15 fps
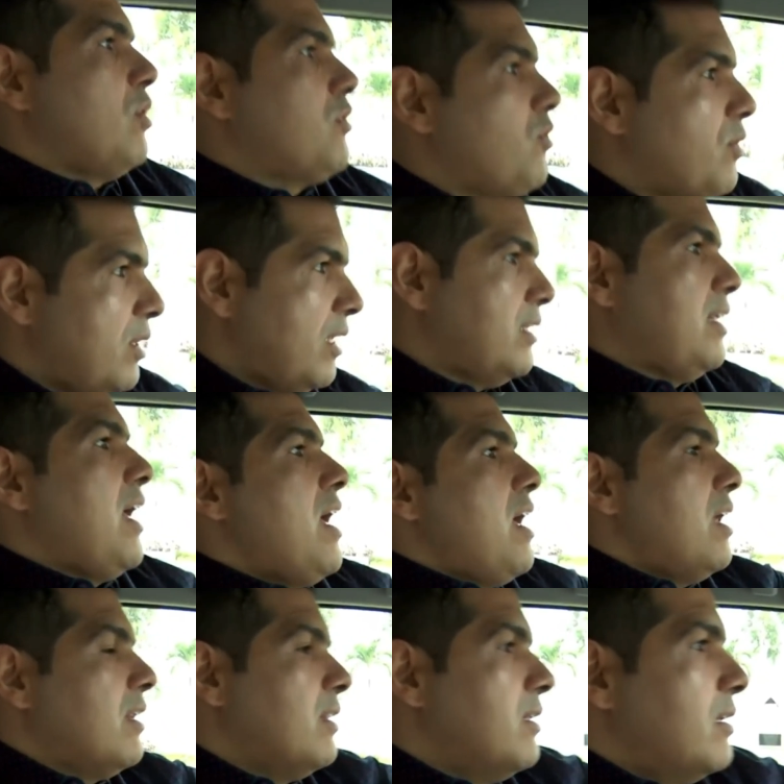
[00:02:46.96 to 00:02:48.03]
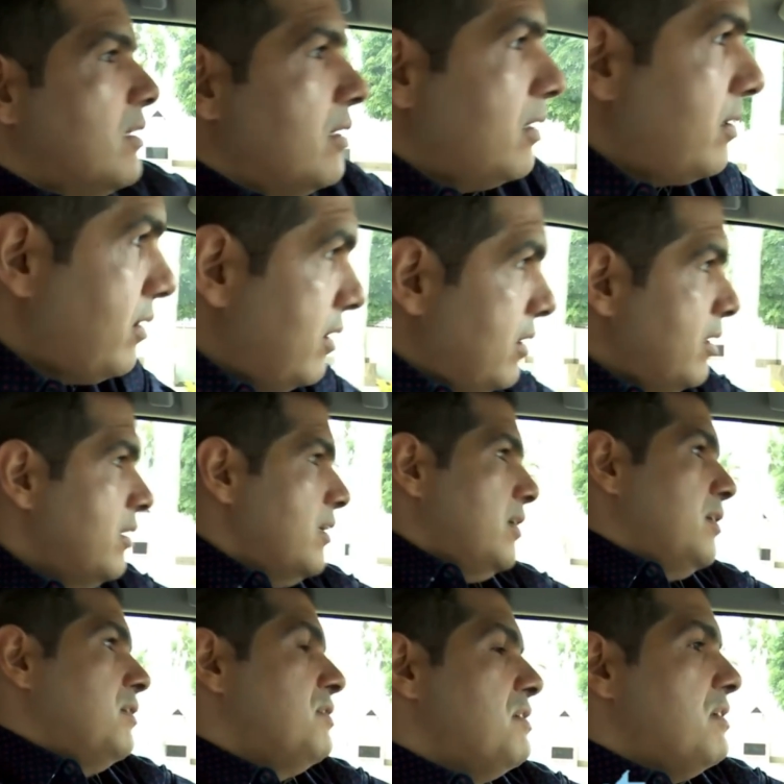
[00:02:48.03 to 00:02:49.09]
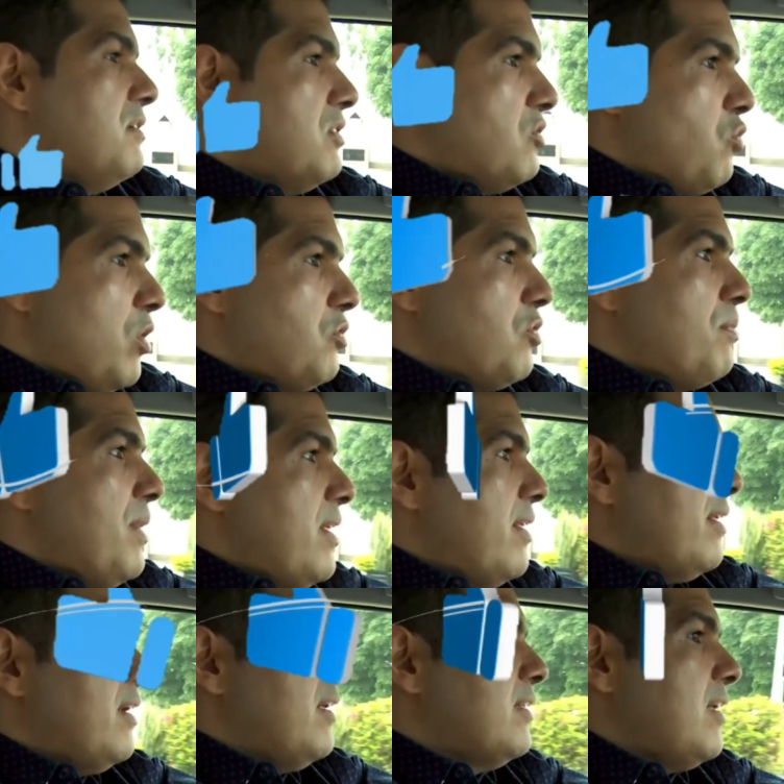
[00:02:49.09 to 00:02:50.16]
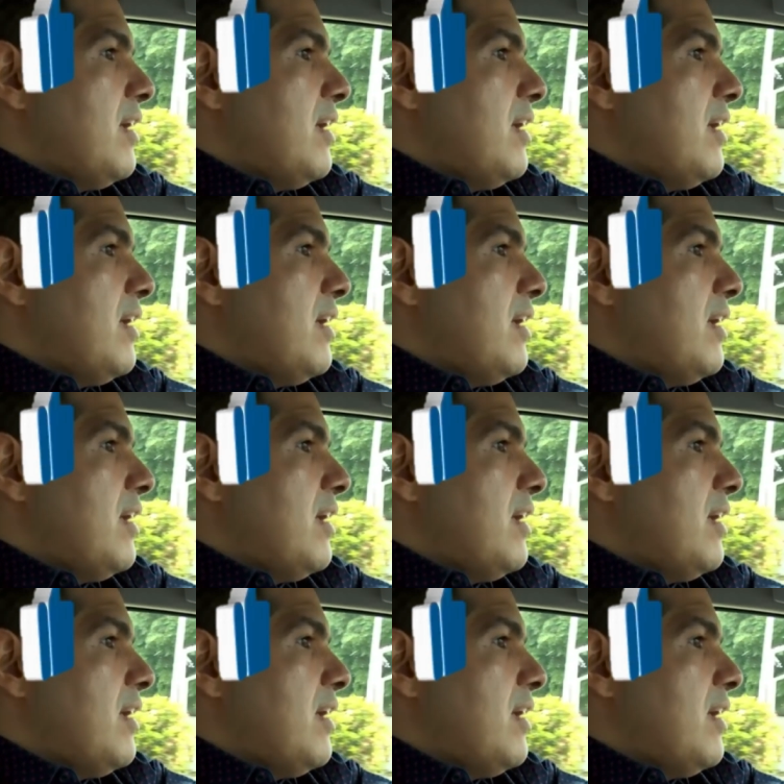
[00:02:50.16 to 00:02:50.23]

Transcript: reciente producción Pedro, del 2022.